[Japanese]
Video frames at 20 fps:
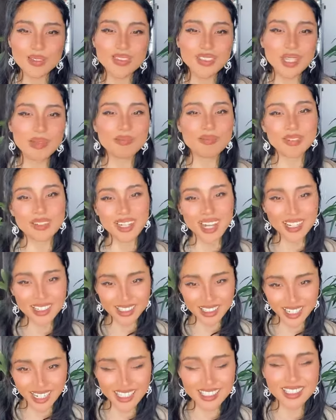テップがある
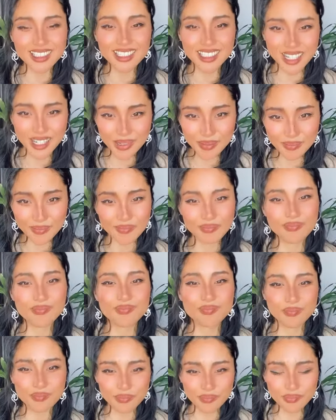感じね。
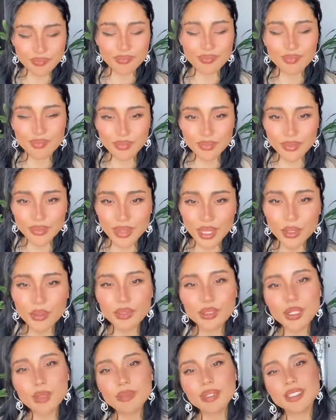でこ
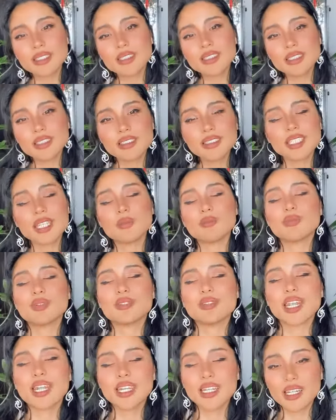の3つのステップ
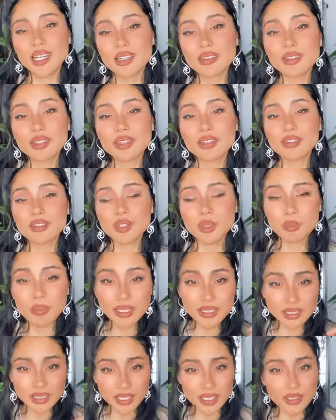何かっていうとま
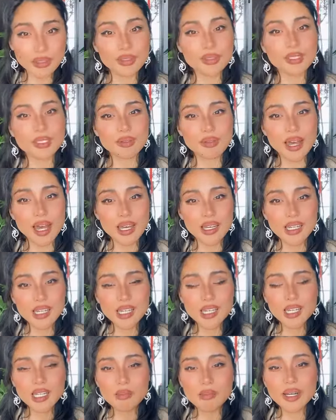ず1つは
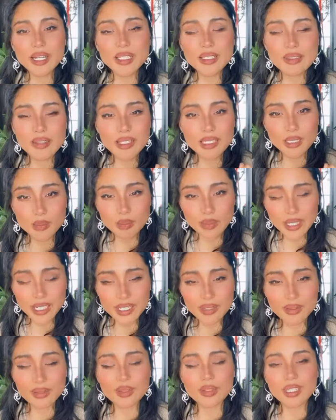まずは
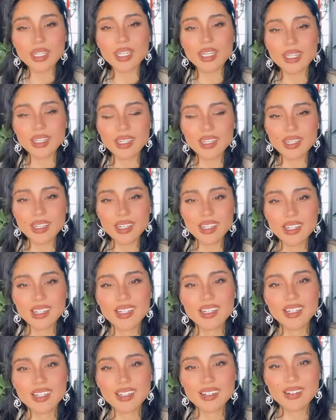スピリットに
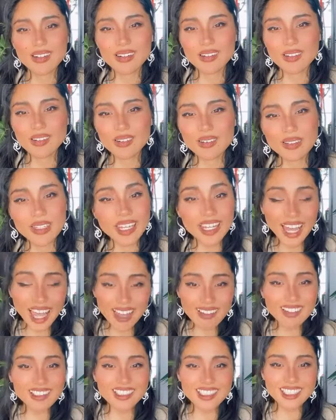お願
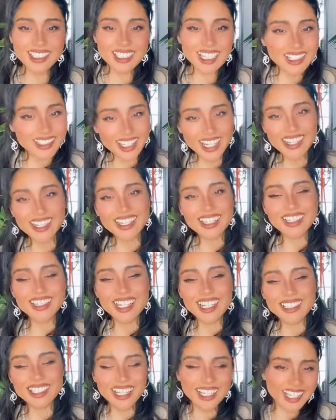いをする助けてくだ
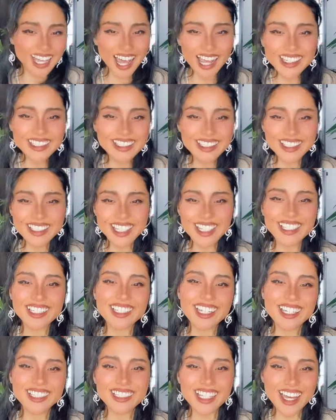さいガードしてく
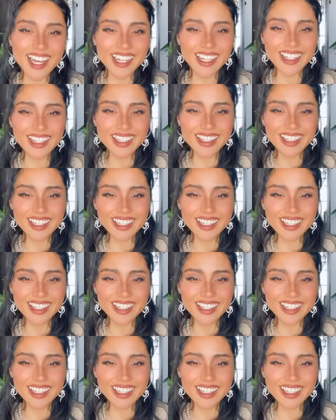ださい